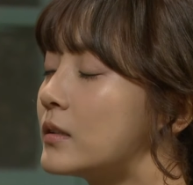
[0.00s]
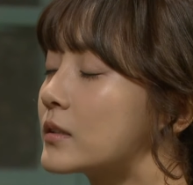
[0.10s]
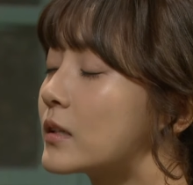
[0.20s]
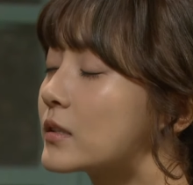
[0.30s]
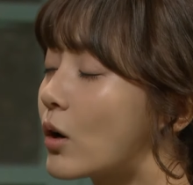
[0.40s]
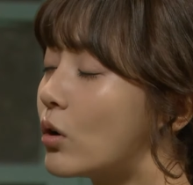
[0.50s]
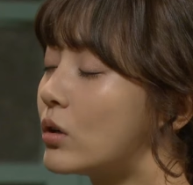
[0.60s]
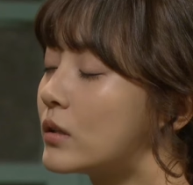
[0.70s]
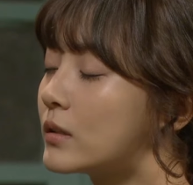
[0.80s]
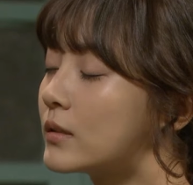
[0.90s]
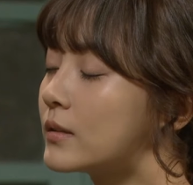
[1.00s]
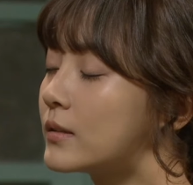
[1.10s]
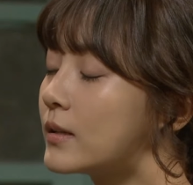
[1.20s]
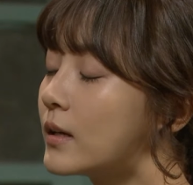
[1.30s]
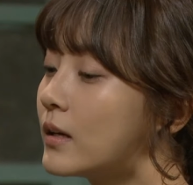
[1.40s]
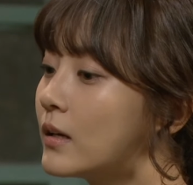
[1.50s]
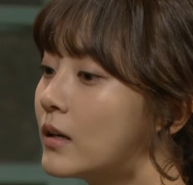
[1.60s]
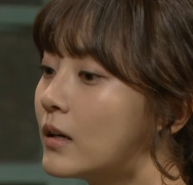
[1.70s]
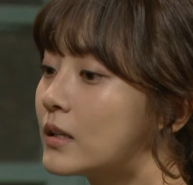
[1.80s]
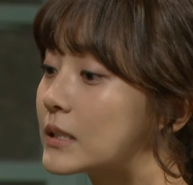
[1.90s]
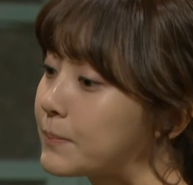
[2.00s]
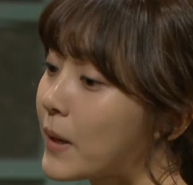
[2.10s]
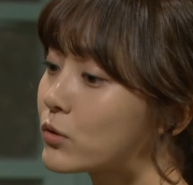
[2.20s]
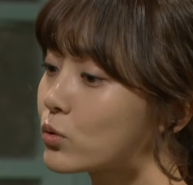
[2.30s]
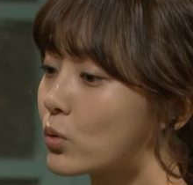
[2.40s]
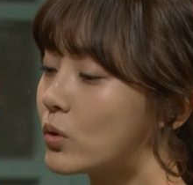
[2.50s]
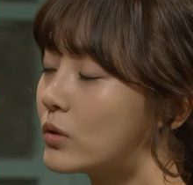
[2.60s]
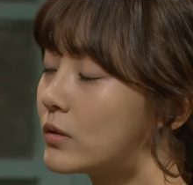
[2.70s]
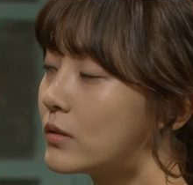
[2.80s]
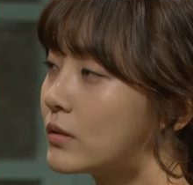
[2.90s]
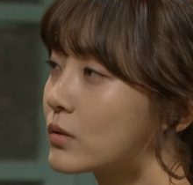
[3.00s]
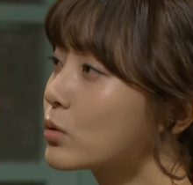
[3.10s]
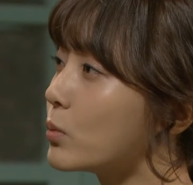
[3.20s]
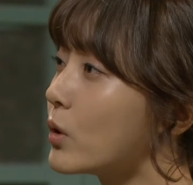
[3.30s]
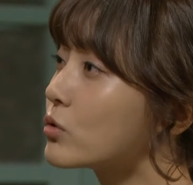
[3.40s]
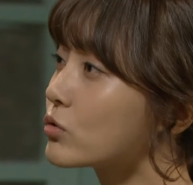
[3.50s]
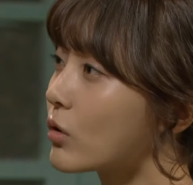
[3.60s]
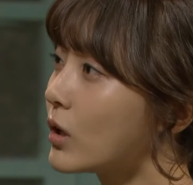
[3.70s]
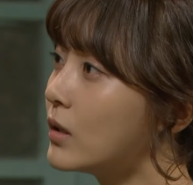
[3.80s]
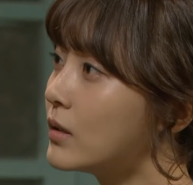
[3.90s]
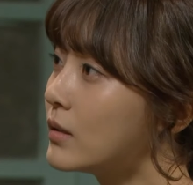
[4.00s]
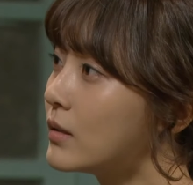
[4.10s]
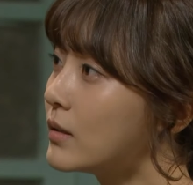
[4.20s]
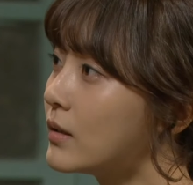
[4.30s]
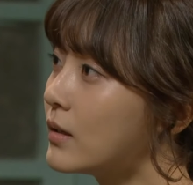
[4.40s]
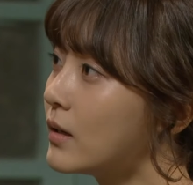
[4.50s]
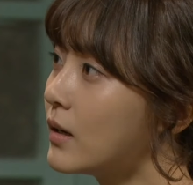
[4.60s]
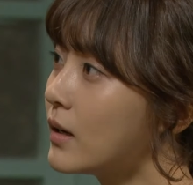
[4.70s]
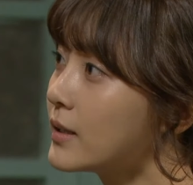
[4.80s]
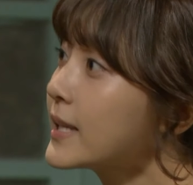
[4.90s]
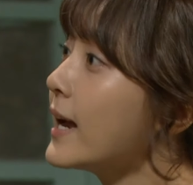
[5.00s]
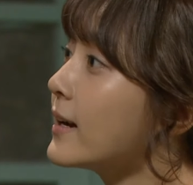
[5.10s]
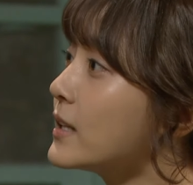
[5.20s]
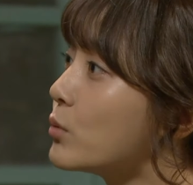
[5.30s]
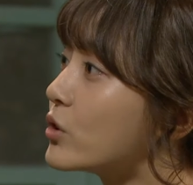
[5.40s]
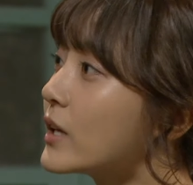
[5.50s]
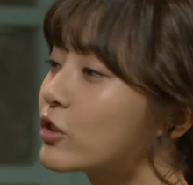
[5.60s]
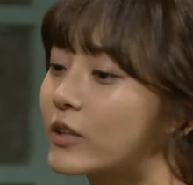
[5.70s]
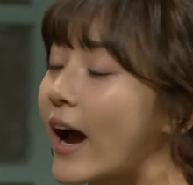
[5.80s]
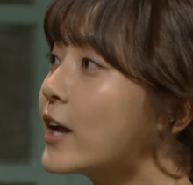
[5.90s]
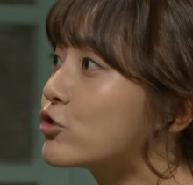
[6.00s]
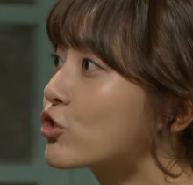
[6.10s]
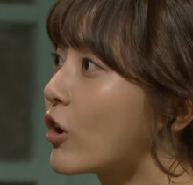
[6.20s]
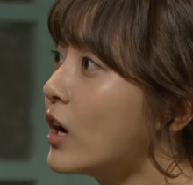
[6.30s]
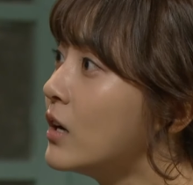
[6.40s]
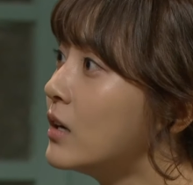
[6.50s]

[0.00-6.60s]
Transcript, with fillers: 그래서 집해주고 또 뭐 해줄 거야? 감독관 원하는 거 다 해줄 거야?